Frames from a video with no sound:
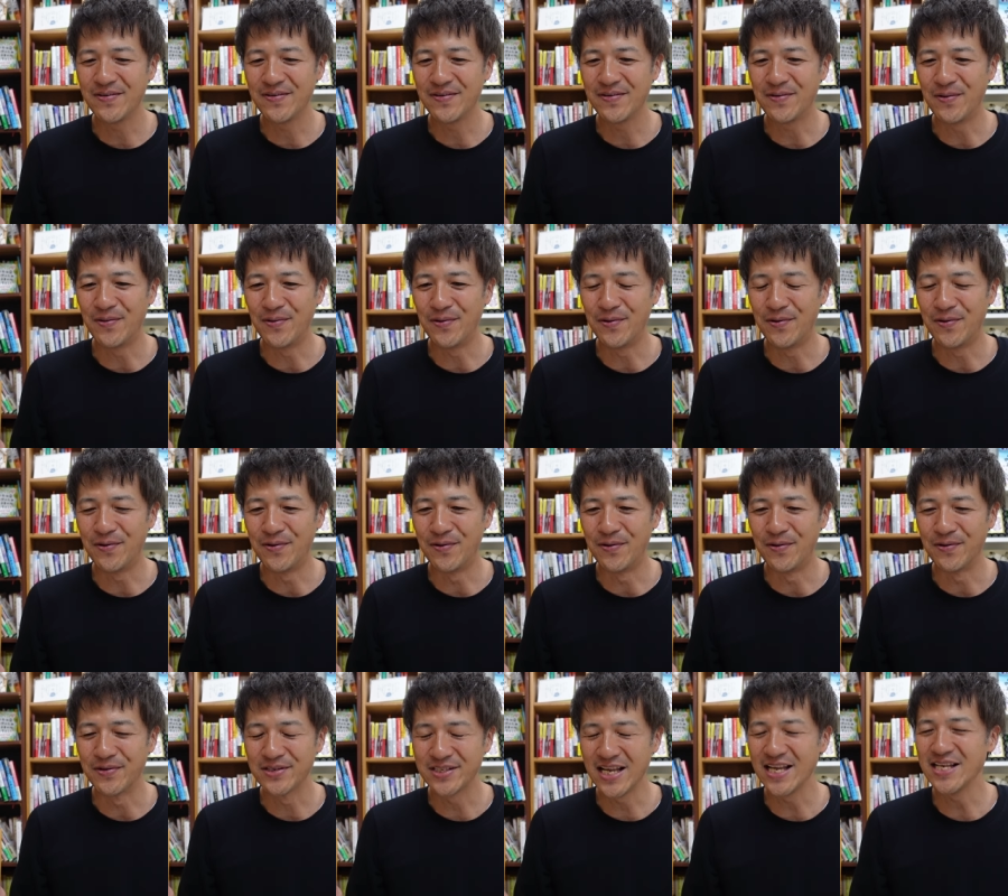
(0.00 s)

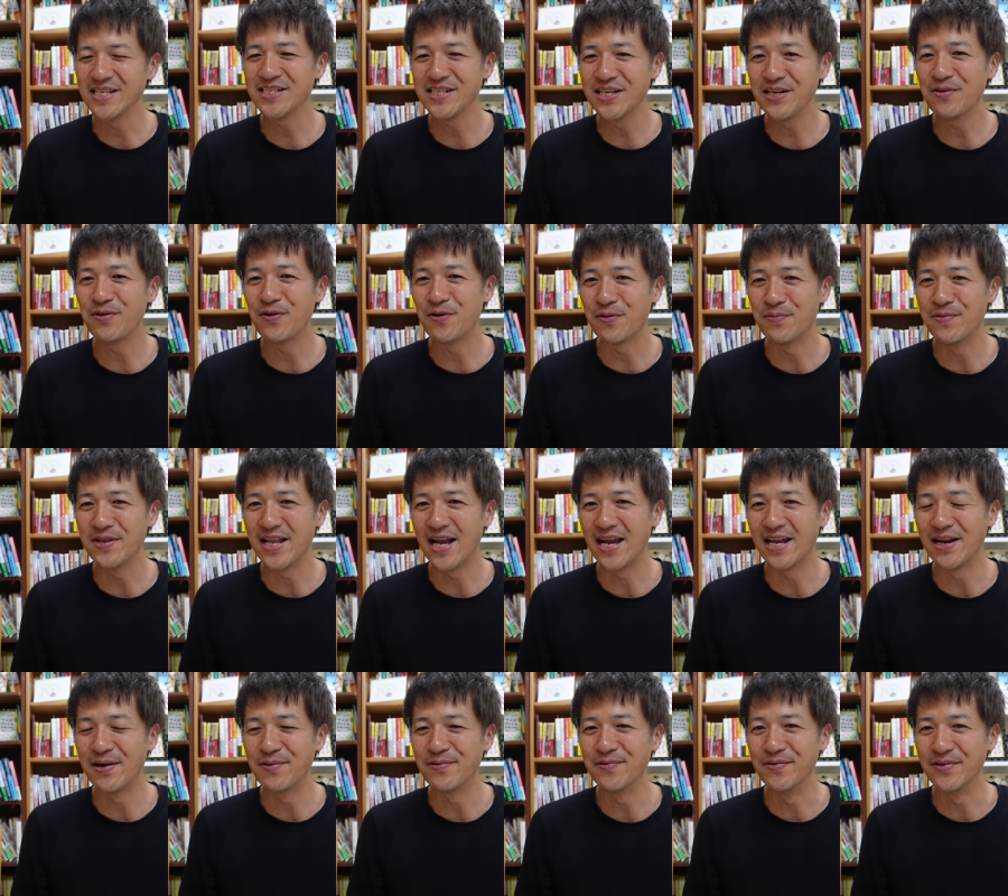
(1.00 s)
こう先進国みたい
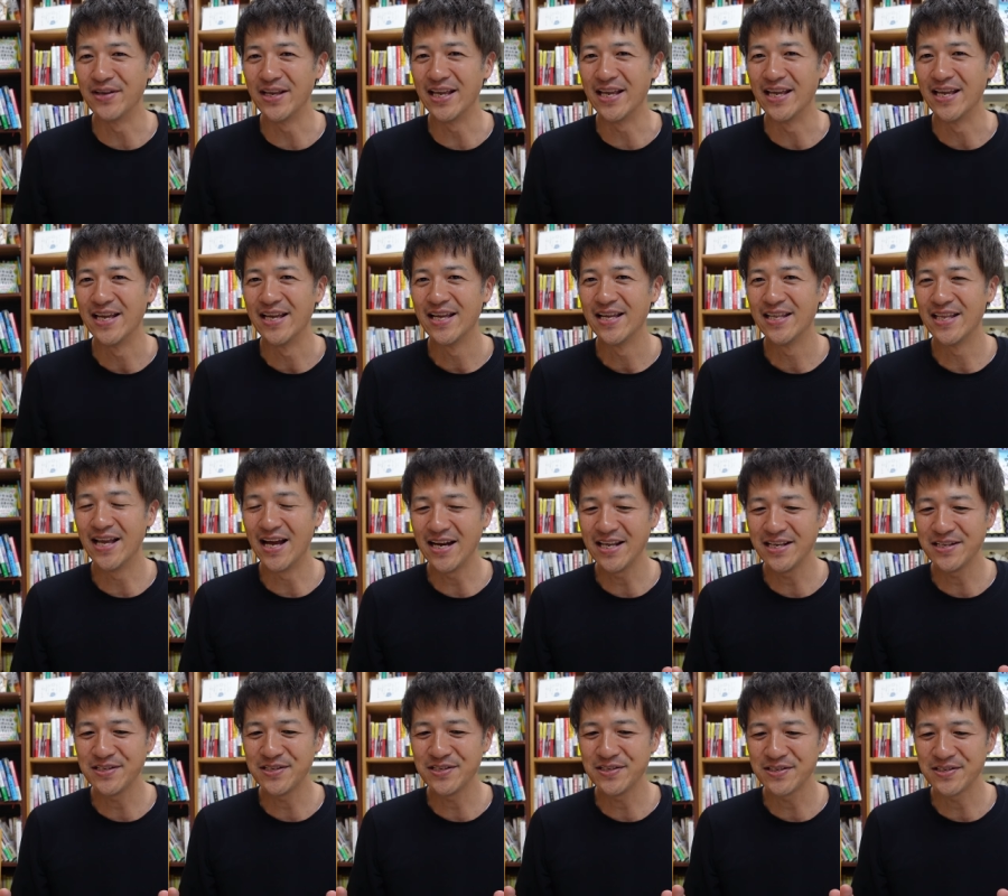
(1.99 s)
な風にな
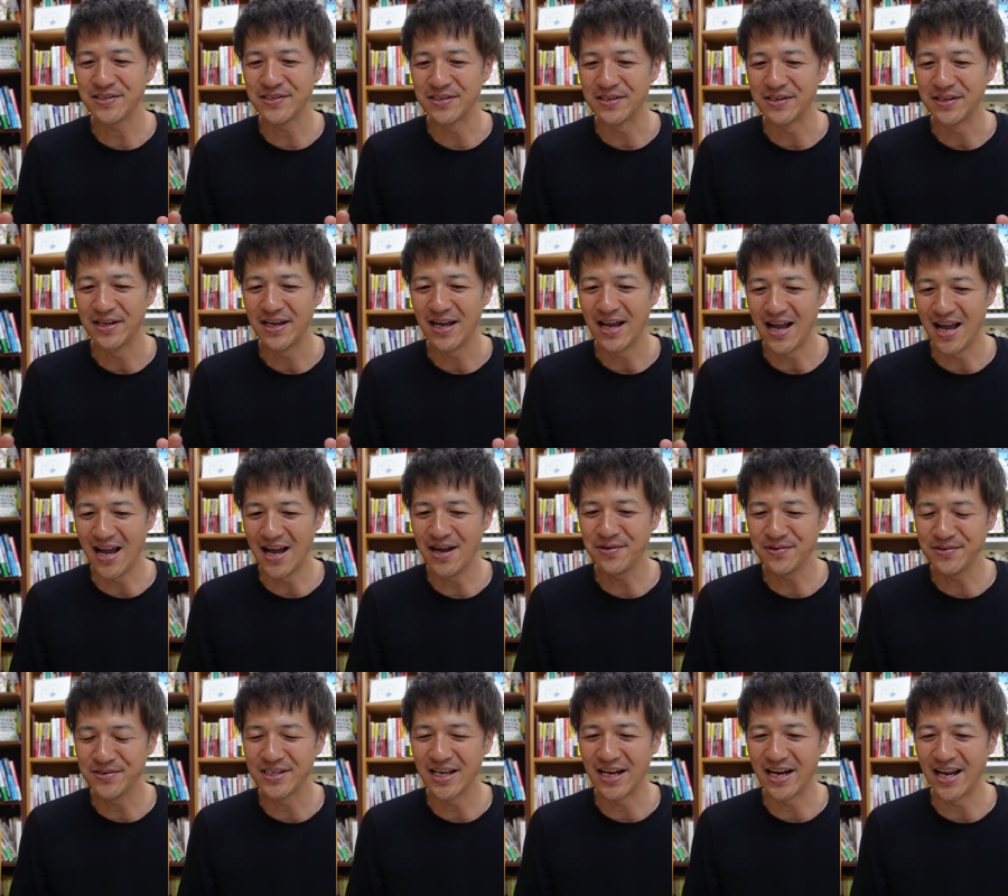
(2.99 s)
りつつあ
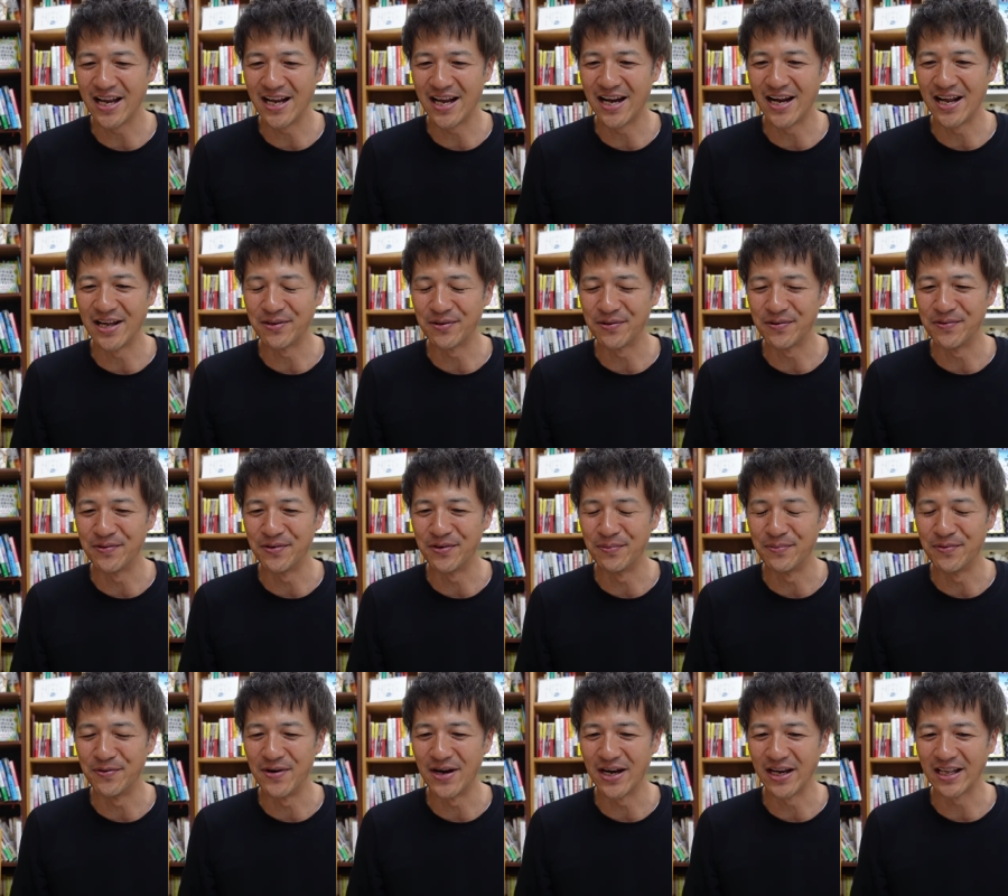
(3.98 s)
るんじゃないかなというふうに
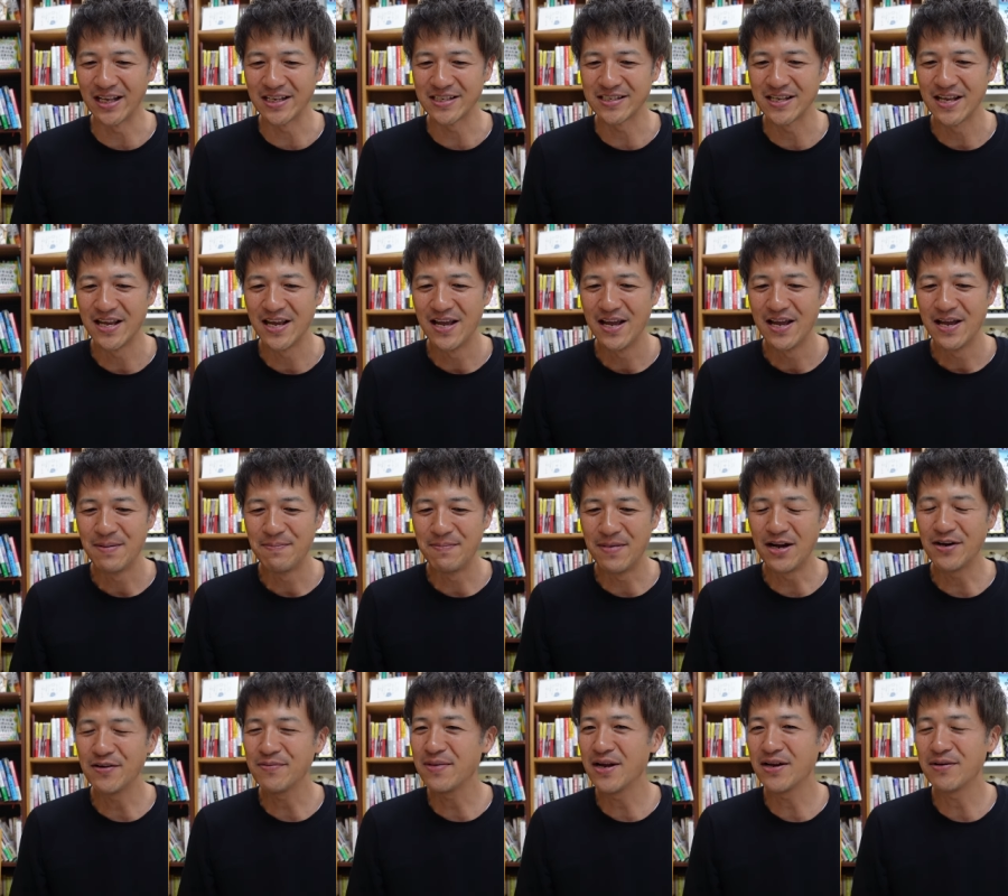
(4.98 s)
思うわけです。○○○○
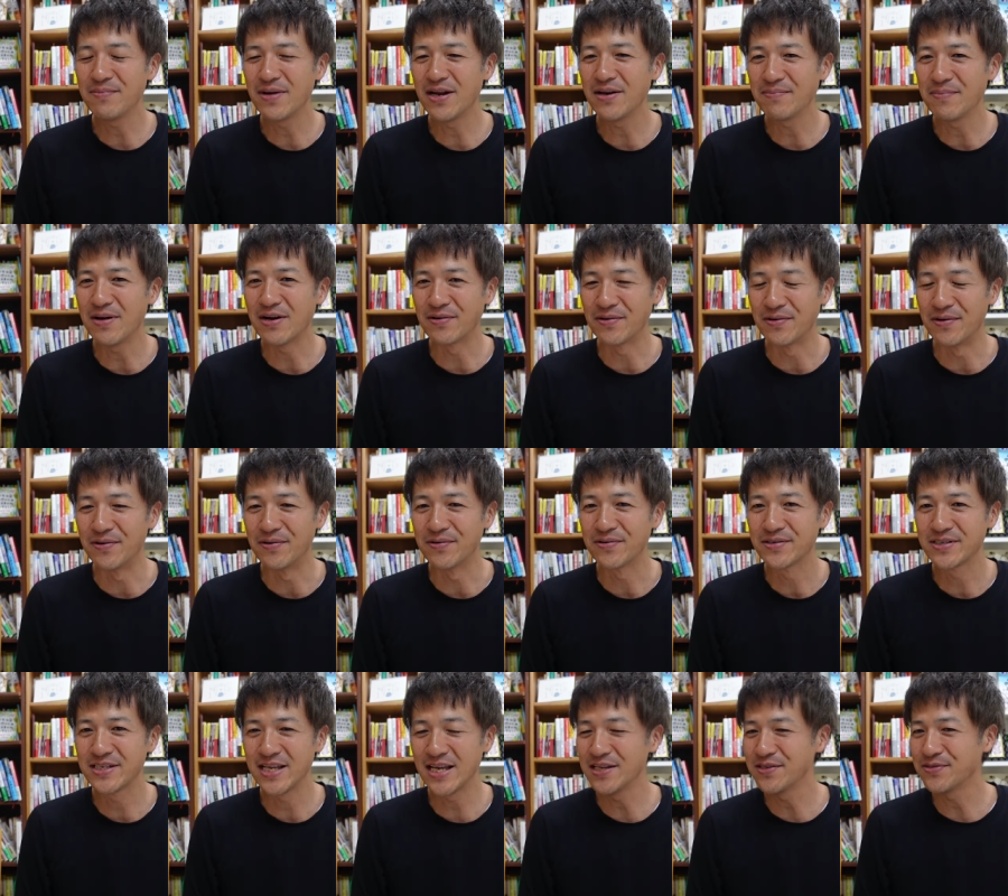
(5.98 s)
の
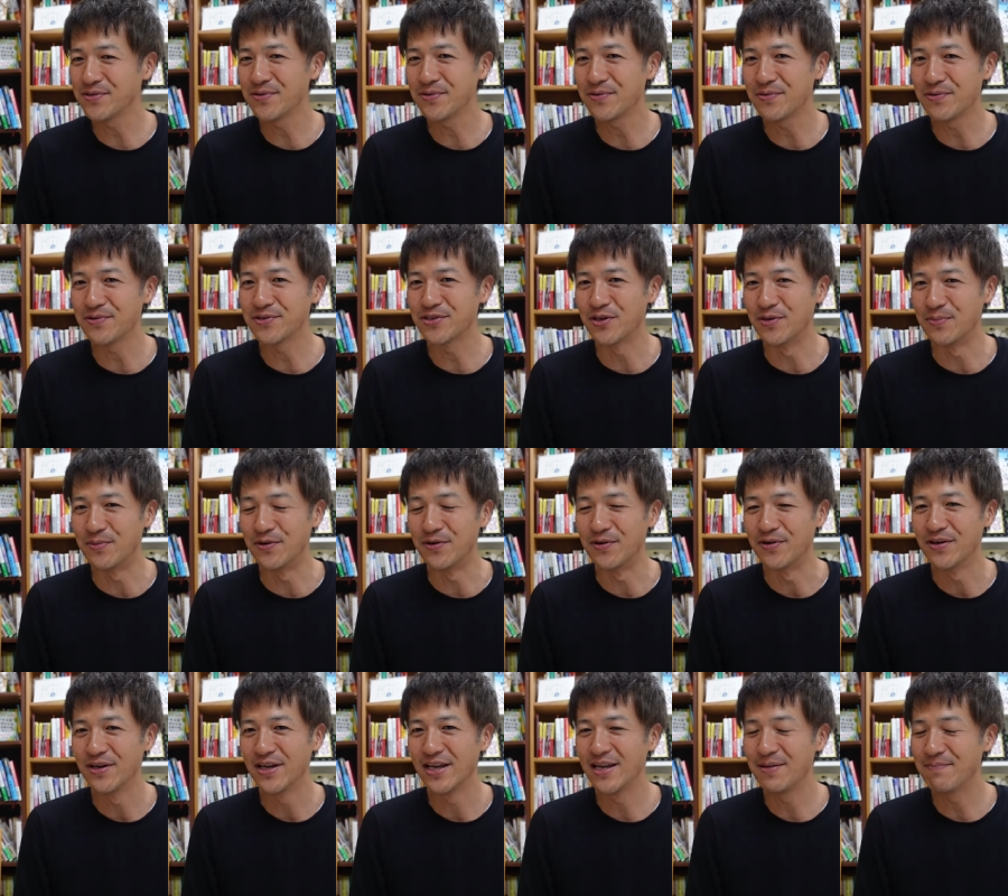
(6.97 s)
製造工場も
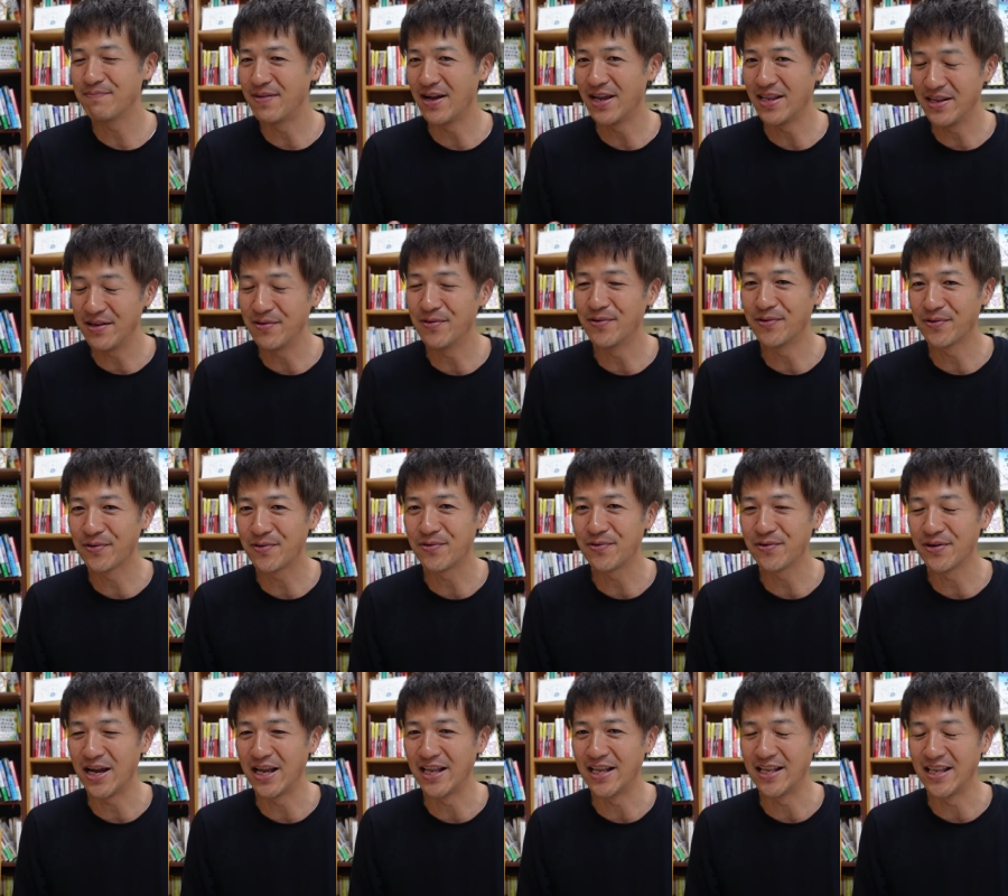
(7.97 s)
いっぱい日本の
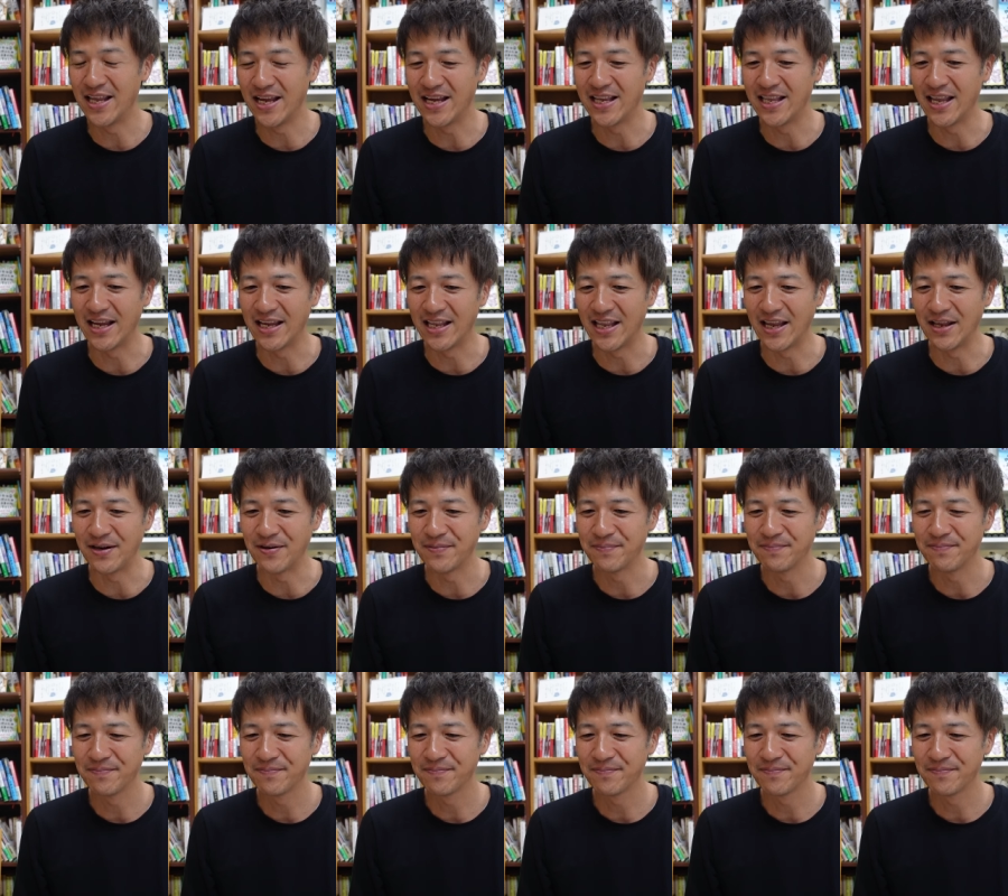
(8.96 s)
国内にできてきている。